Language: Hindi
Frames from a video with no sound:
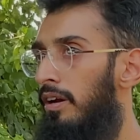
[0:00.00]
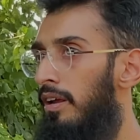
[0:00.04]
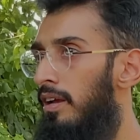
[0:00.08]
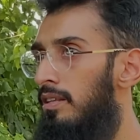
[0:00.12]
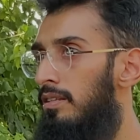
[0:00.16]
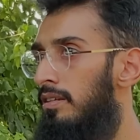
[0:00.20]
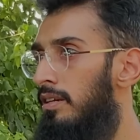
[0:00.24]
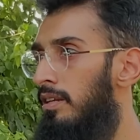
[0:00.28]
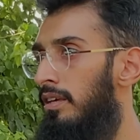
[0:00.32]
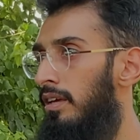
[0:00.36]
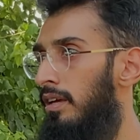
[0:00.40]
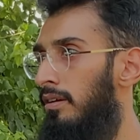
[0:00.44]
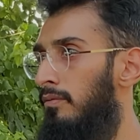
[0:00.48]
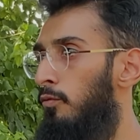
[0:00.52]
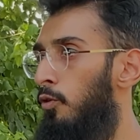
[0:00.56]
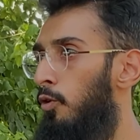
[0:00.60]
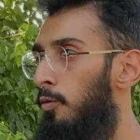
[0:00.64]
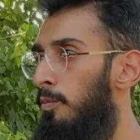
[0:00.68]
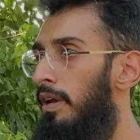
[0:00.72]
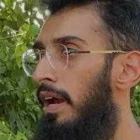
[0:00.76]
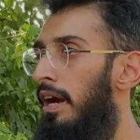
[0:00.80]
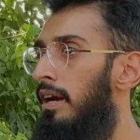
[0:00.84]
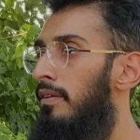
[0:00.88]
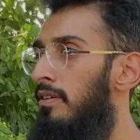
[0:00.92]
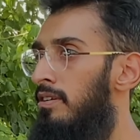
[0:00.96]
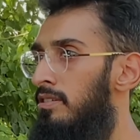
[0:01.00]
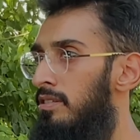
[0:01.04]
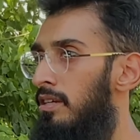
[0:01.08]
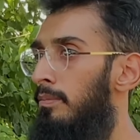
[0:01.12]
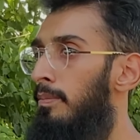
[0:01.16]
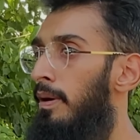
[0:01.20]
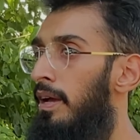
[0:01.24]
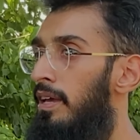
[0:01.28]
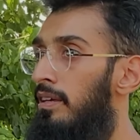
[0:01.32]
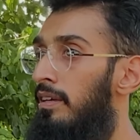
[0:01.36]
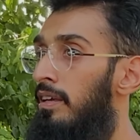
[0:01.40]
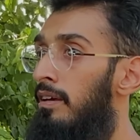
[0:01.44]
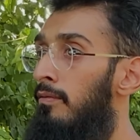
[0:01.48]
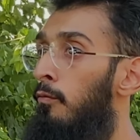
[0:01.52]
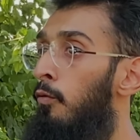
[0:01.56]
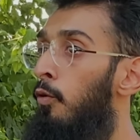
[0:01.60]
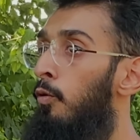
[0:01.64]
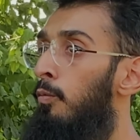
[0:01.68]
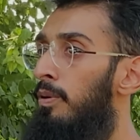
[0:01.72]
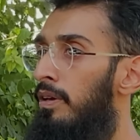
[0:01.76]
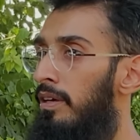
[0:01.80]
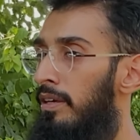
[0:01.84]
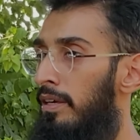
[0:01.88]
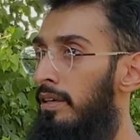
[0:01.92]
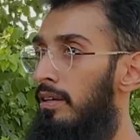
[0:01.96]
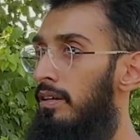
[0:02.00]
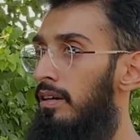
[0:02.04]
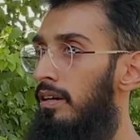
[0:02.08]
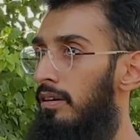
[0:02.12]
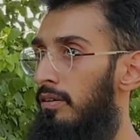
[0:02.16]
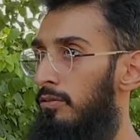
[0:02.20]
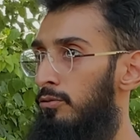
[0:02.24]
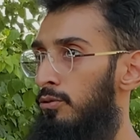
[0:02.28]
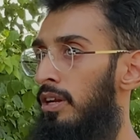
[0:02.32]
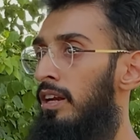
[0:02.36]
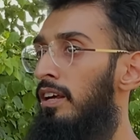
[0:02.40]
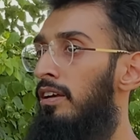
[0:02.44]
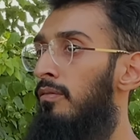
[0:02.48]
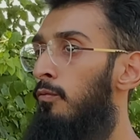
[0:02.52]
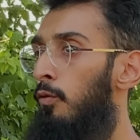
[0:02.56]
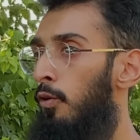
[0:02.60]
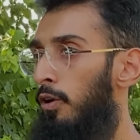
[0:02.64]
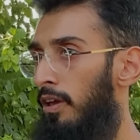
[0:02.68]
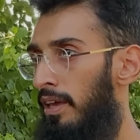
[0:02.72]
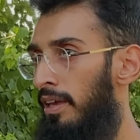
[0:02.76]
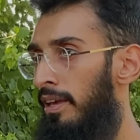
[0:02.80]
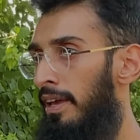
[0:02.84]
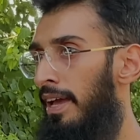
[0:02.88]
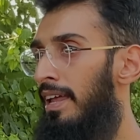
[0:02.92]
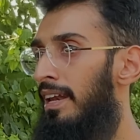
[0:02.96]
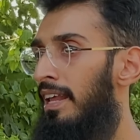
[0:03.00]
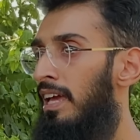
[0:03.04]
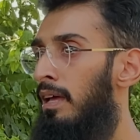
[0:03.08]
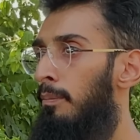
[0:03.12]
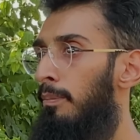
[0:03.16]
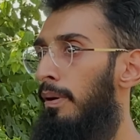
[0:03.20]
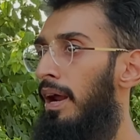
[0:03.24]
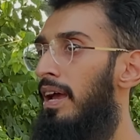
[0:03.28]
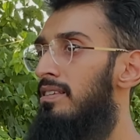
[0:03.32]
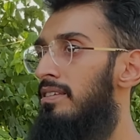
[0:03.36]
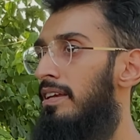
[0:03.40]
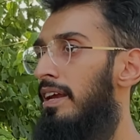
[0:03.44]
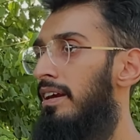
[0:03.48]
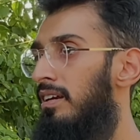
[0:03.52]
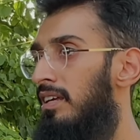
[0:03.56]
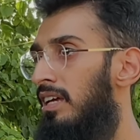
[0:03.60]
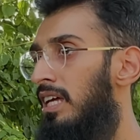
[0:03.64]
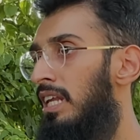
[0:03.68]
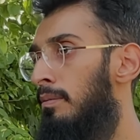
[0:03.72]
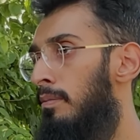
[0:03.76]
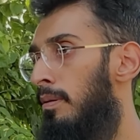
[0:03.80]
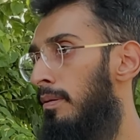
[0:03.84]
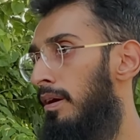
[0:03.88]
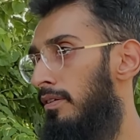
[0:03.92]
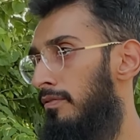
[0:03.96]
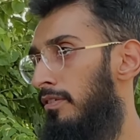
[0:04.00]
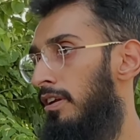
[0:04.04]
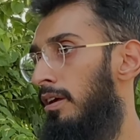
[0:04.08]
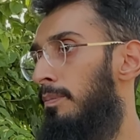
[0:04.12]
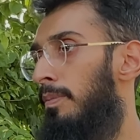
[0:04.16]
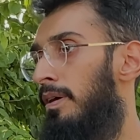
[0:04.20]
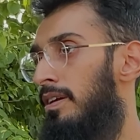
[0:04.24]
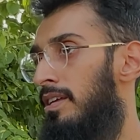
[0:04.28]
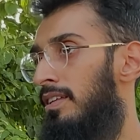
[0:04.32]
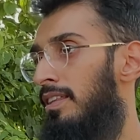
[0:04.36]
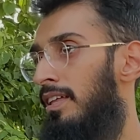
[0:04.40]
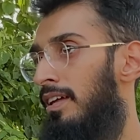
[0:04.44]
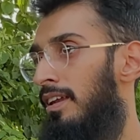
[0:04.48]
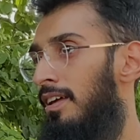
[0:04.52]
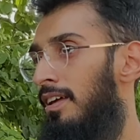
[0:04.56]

ट्रेल्स नहीं है वो भी एडवेंचर बाइक के वो भी जो है ना वो किंग है लेकिन प्राइस कैटेगरी में बड़ा फर्क पड़ जाता है